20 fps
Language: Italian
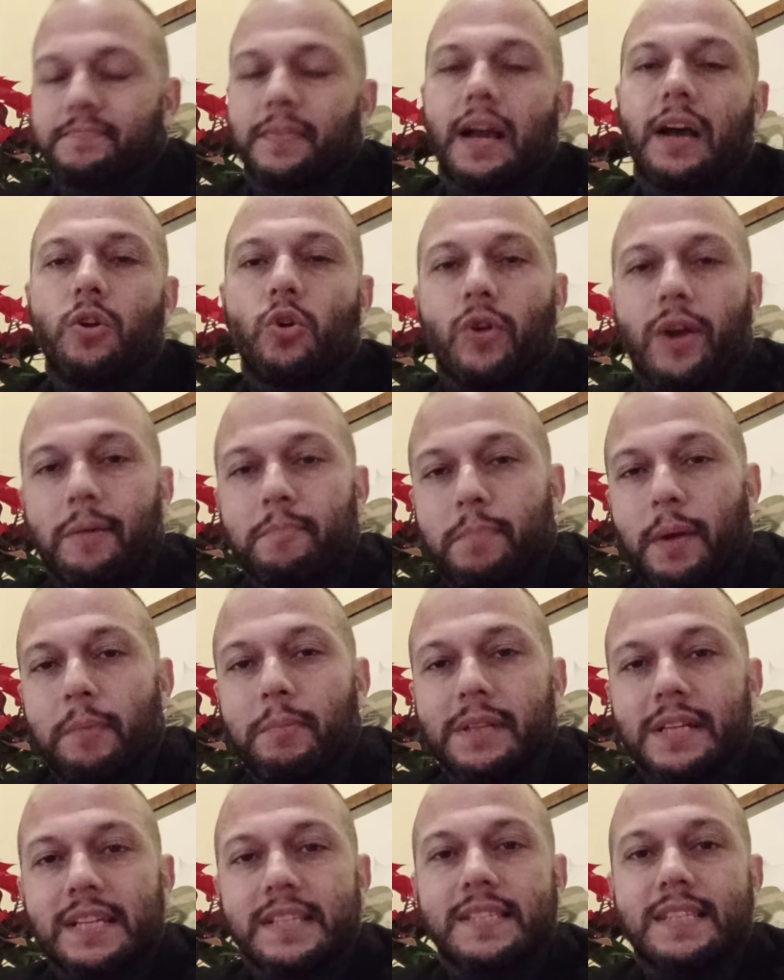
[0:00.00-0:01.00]
allora, prima
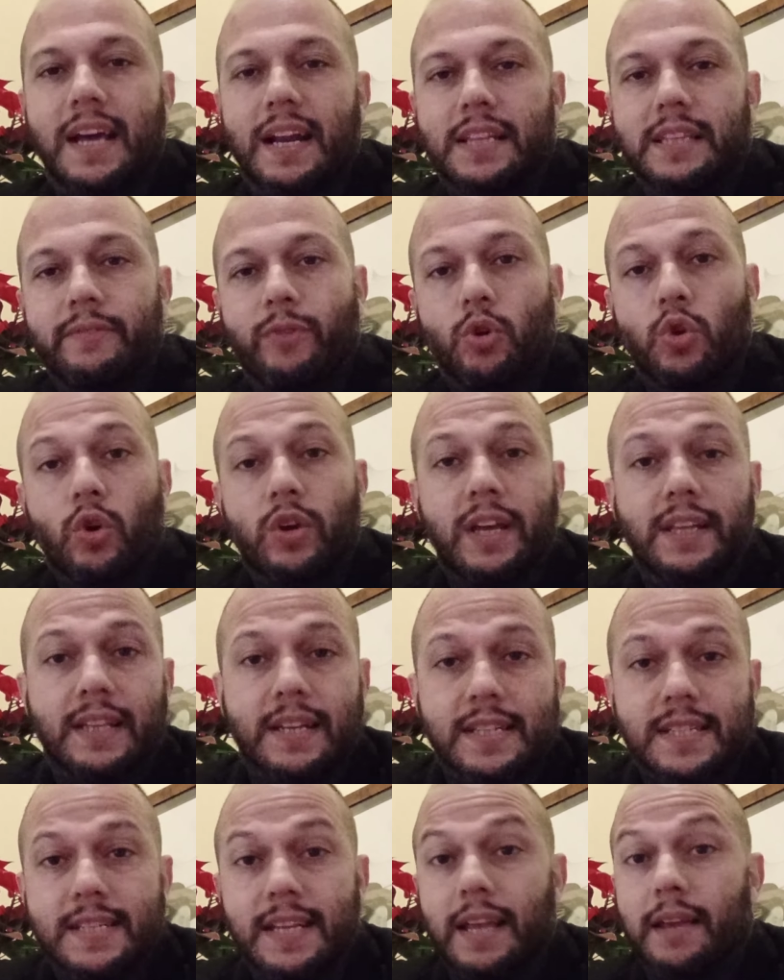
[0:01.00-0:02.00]
di iniziare ti voglio chiedere
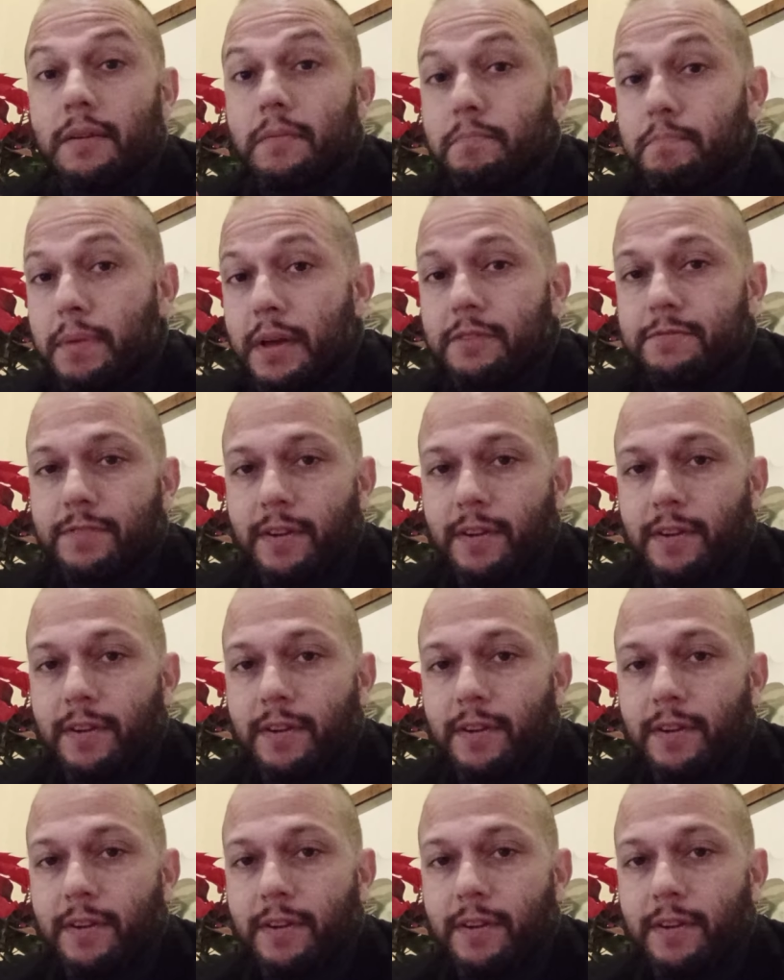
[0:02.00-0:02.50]
se per